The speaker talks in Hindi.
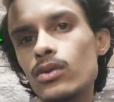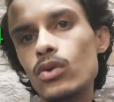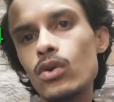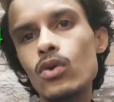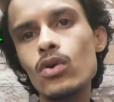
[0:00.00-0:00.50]

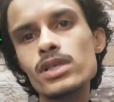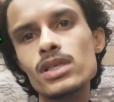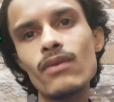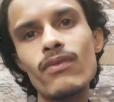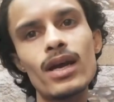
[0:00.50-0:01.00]
तो लोग
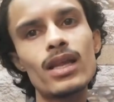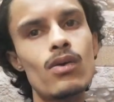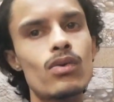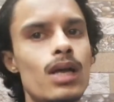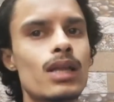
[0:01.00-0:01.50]
इसका फ़ायदा
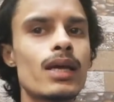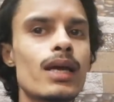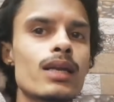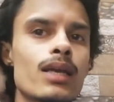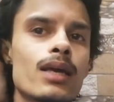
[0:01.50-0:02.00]
उठाते
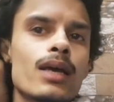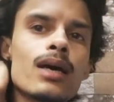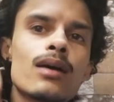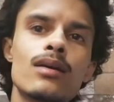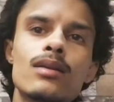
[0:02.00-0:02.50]
हैं ठीक
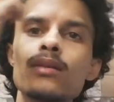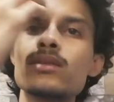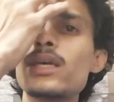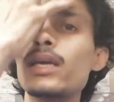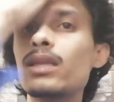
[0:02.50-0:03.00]
है
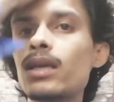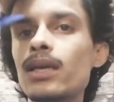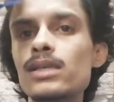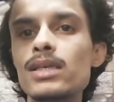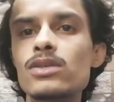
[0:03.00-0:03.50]
सही
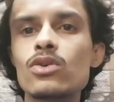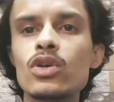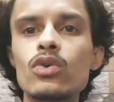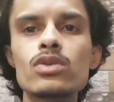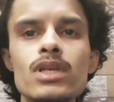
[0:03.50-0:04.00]
तरीके से इसको
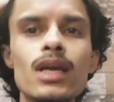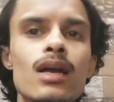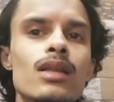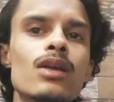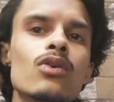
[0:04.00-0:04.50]
यूज़ नहीं
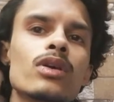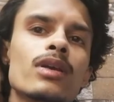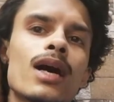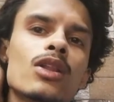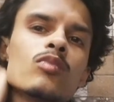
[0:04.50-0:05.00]
करते तो
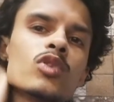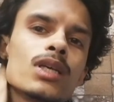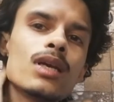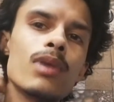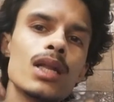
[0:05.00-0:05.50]
या तो
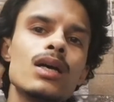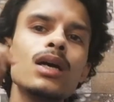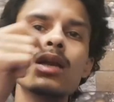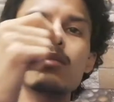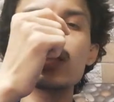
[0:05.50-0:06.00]
मुझे ये बंद
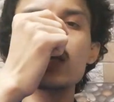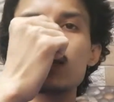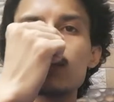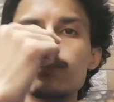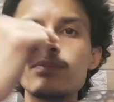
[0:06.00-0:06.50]
करनी
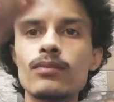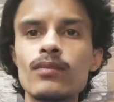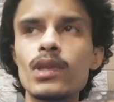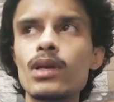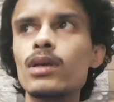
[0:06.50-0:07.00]
पड़ेगी
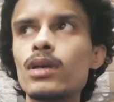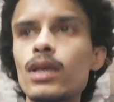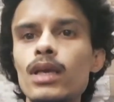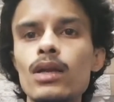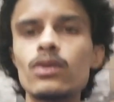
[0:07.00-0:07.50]

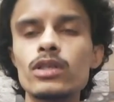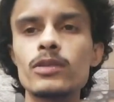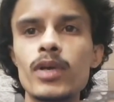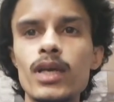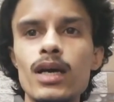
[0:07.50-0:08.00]
या तो इस
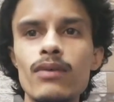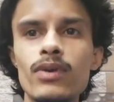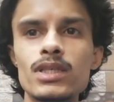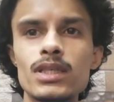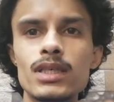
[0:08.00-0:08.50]
पर
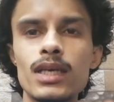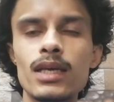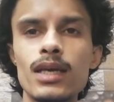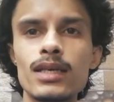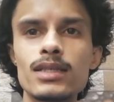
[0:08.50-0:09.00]
काफ़ी चीज़ें
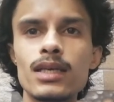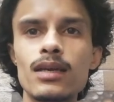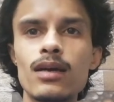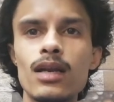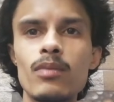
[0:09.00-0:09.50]
ऐसी
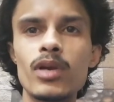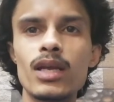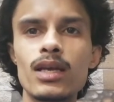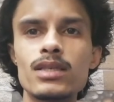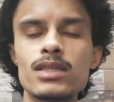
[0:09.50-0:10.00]
करनी
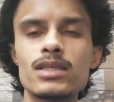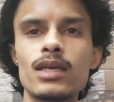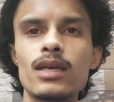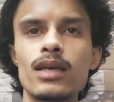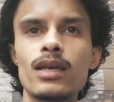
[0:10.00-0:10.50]
पड़ेगी
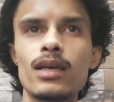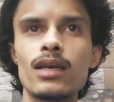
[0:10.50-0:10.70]
जिससे कि